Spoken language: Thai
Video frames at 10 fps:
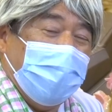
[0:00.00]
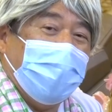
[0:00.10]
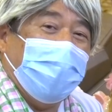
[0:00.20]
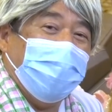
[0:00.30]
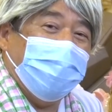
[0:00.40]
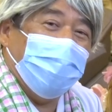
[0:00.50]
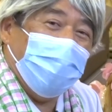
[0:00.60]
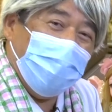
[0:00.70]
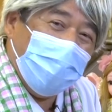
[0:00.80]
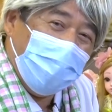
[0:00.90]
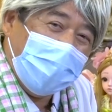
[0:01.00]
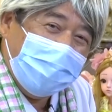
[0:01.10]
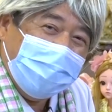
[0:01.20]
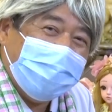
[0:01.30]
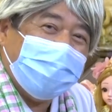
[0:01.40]
ว่าวัน
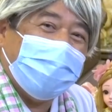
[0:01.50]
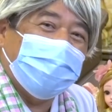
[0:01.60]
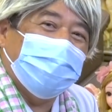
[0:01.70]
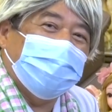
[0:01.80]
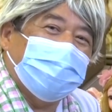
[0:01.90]
นี้นะครับ